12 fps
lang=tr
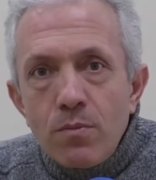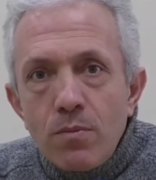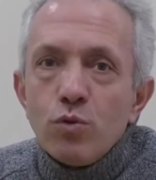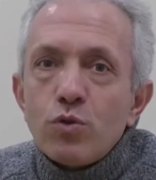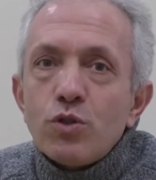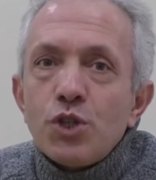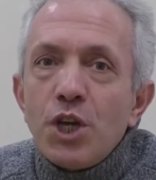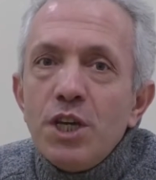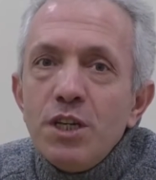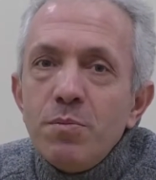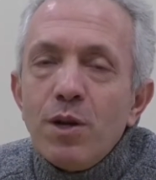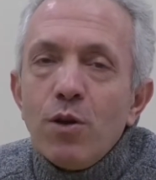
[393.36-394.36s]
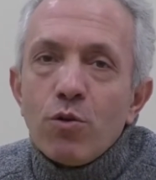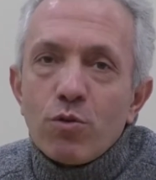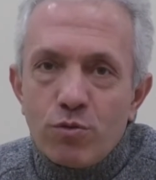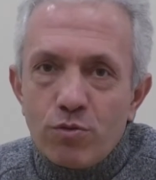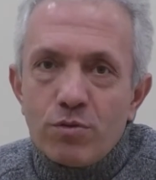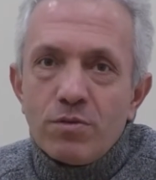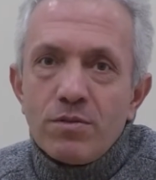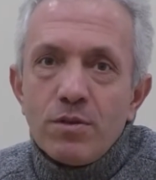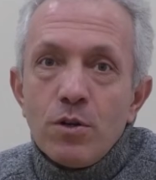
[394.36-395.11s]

Ulus şehir bile yoktur.